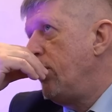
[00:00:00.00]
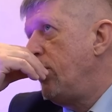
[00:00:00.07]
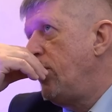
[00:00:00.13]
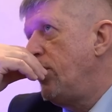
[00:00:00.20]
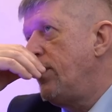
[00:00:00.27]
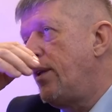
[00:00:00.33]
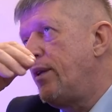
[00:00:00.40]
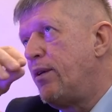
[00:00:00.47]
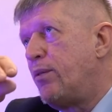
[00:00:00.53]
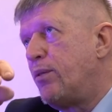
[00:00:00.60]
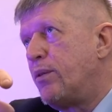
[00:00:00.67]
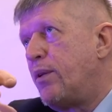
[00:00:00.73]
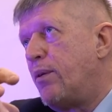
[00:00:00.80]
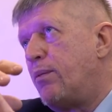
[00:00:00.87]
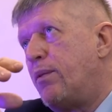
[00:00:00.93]
Не надо
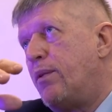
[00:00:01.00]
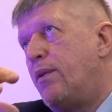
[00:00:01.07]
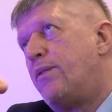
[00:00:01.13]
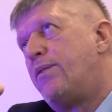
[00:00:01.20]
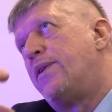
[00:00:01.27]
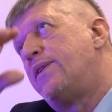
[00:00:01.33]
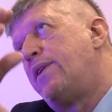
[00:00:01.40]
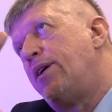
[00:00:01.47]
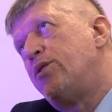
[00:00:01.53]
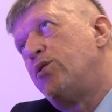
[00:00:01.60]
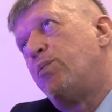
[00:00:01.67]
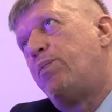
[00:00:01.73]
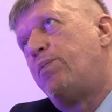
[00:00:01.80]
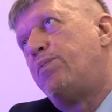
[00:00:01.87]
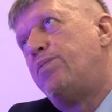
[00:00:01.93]
вот там
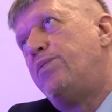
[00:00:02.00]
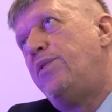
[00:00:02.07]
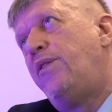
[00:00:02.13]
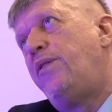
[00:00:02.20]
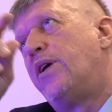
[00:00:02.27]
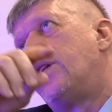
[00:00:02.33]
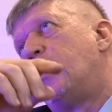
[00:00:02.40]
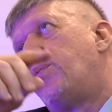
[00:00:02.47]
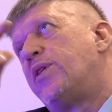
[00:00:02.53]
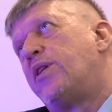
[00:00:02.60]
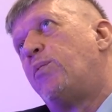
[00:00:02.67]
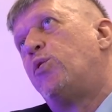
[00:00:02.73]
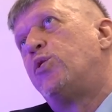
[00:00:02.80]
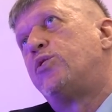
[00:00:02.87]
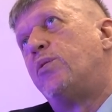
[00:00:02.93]
фантазию, неверно
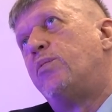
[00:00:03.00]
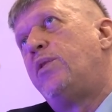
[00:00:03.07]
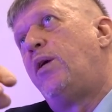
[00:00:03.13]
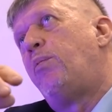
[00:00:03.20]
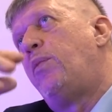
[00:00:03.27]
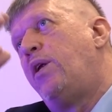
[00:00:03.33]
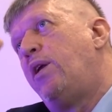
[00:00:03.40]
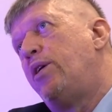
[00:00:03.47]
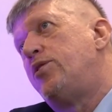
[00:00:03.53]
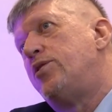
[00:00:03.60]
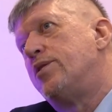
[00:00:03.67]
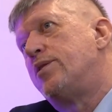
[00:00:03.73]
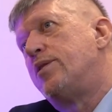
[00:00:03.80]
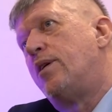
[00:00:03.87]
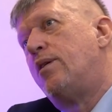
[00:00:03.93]
потому, что мне
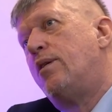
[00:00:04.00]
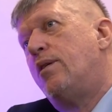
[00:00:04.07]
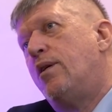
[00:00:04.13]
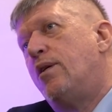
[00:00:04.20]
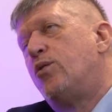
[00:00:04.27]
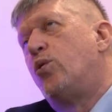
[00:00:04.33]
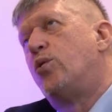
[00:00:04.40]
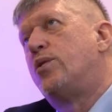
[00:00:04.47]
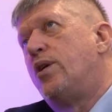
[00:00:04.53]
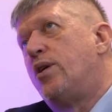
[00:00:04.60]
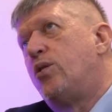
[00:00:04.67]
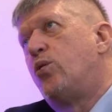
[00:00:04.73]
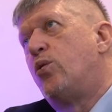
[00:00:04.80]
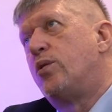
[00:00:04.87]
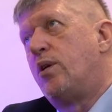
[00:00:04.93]
мерещится то-то и
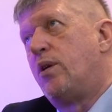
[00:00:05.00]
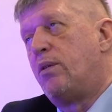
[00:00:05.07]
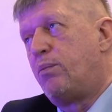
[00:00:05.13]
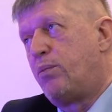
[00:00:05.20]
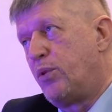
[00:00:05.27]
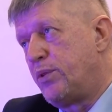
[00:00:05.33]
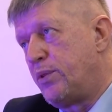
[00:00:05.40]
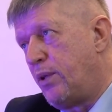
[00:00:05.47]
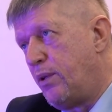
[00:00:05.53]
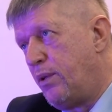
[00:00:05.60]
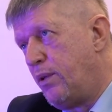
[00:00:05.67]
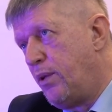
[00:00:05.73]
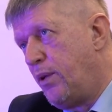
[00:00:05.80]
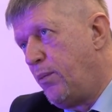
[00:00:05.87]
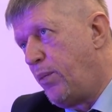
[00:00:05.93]
то-то. Просто
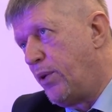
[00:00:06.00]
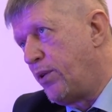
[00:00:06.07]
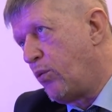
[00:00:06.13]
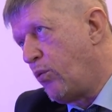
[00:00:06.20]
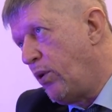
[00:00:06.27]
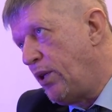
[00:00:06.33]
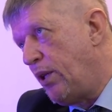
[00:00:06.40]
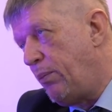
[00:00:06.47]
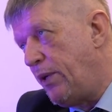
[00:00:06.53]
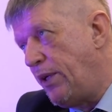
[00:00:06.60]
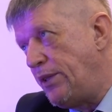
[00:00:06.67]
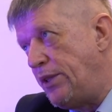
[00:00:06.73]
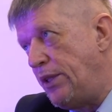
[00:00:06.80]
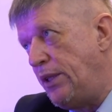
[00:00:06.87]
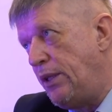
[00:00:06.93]
по такой-то
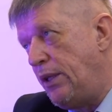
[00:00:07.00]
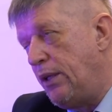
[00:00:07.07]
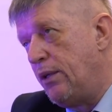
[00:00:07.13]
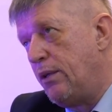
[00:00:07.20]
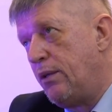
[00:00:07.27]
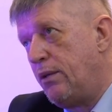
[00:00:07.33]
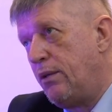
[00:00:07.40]
причине